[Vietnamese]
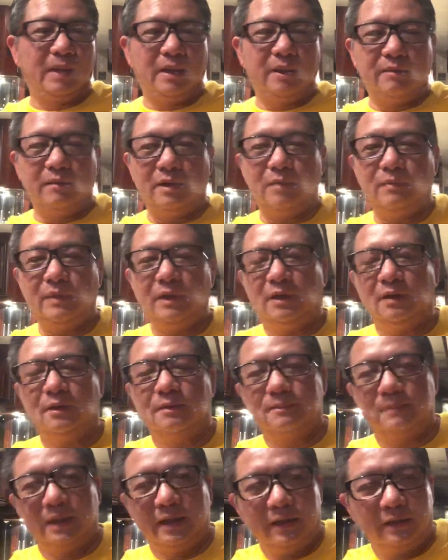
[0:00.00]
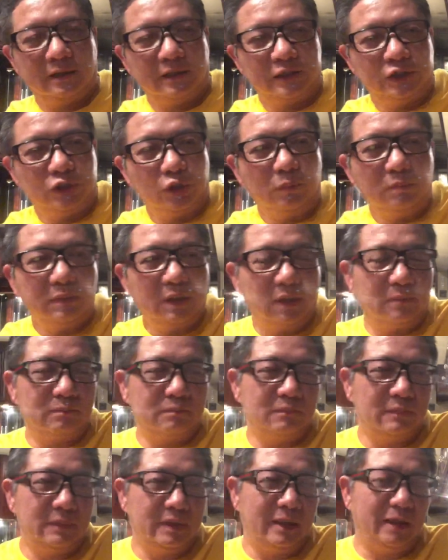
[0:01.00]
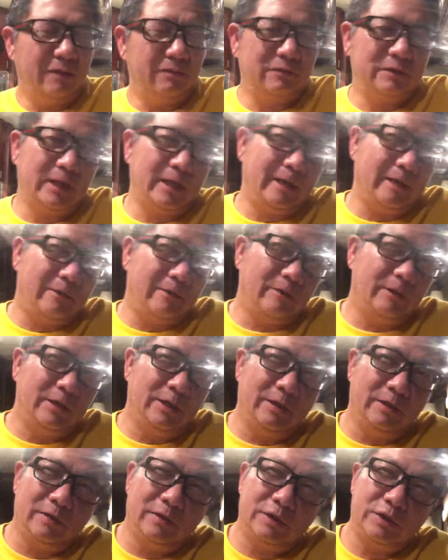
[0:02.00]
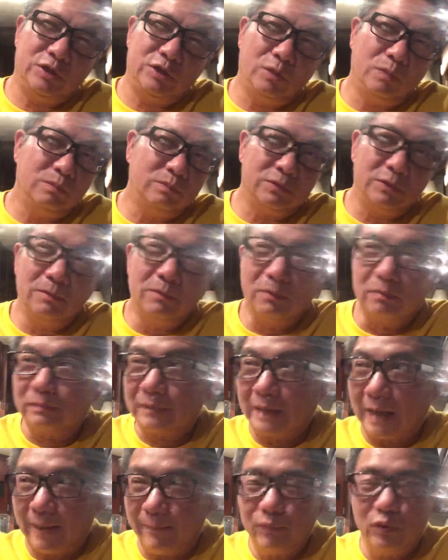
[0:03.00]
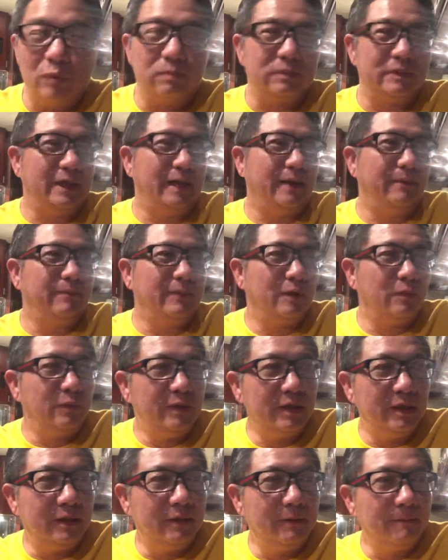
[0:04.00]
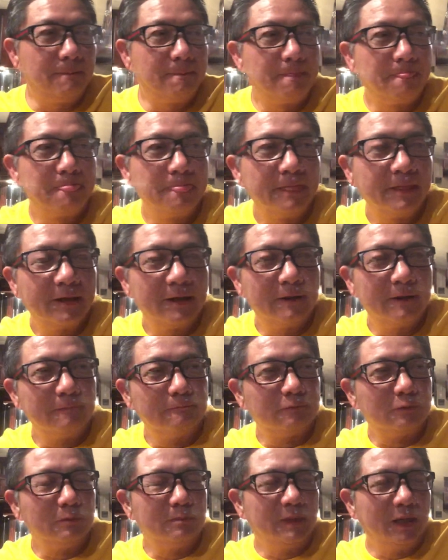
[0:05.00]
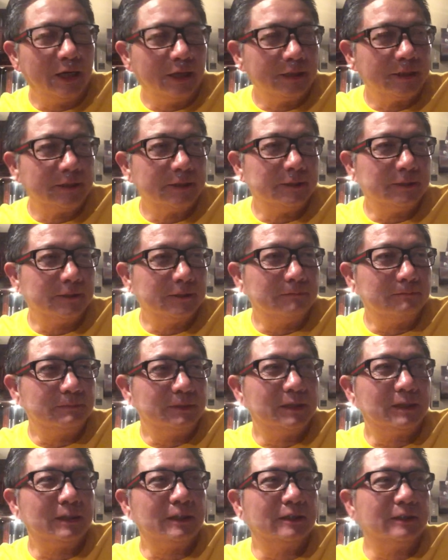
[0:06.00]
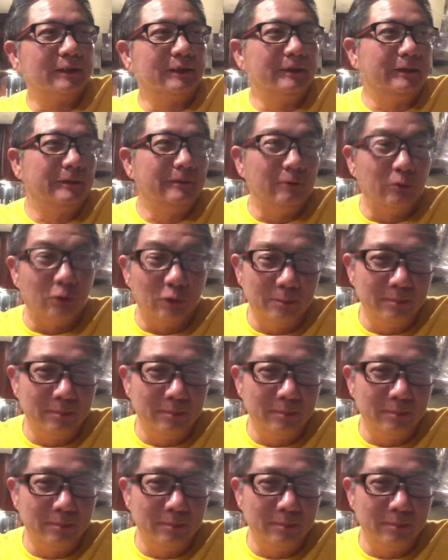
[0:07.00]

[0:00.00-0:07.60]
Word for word: họ không biết hôm nay nó có trúng không mà dầu sao nếu có trúng trúng tám chục trăm nha quý vị không trúng hết cũng đừng dũa